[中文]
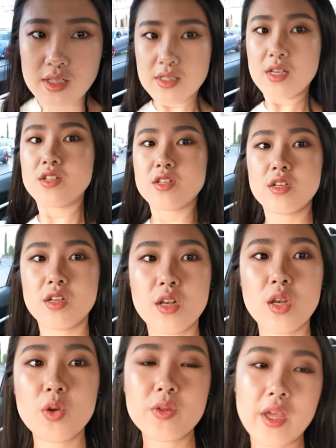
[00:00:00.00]
现在
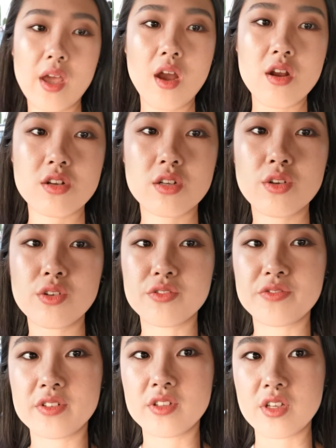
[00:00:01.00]
是六点二十
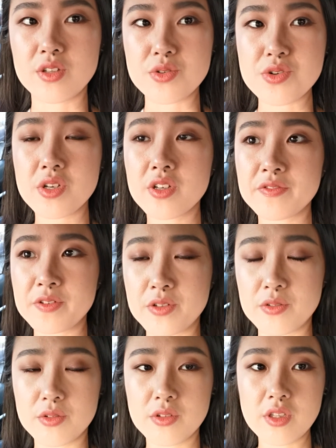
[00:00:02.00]
六分，也就是这个
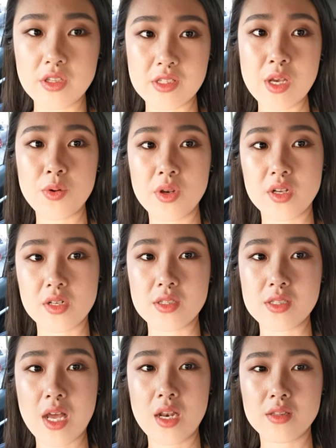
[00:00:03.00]
粉底在我脸
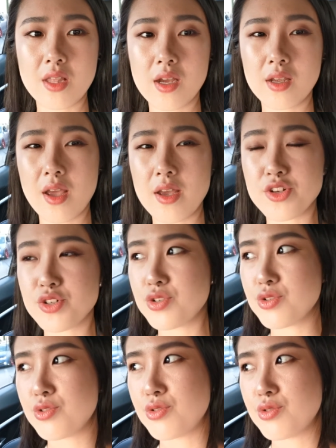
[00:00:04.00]
上擦了大概
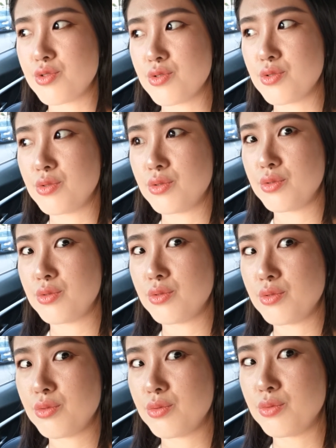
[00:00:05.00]
是
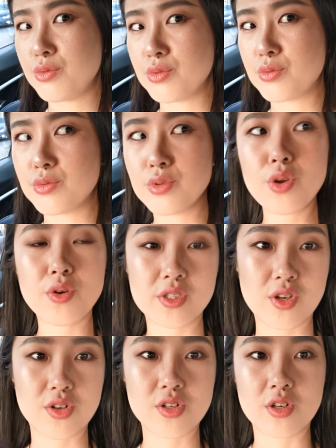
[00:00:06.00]
五
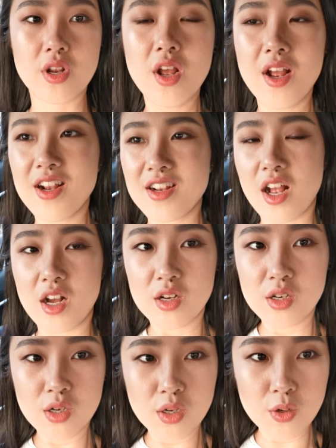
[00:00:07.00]
六个小时，
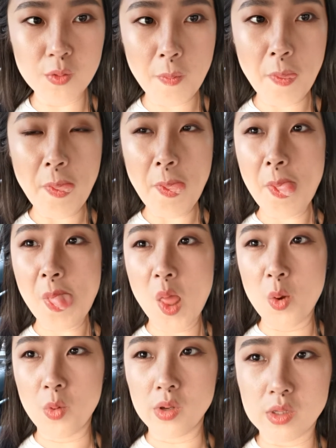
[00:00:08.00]
然后
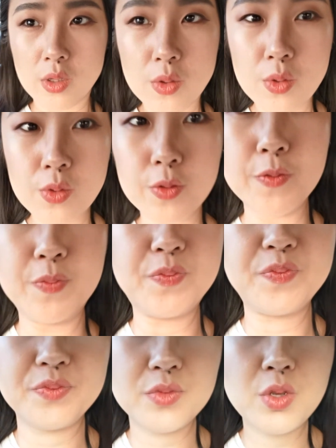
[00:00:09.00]
我一路
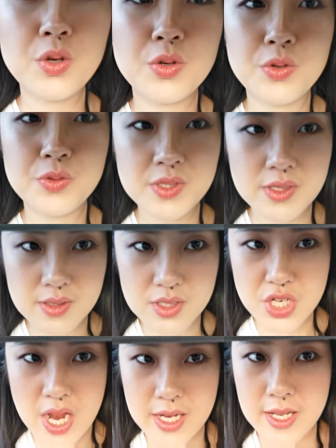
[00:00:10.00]
都有用镜
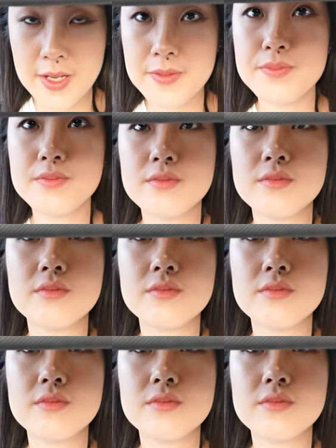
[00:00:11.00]
子 check in，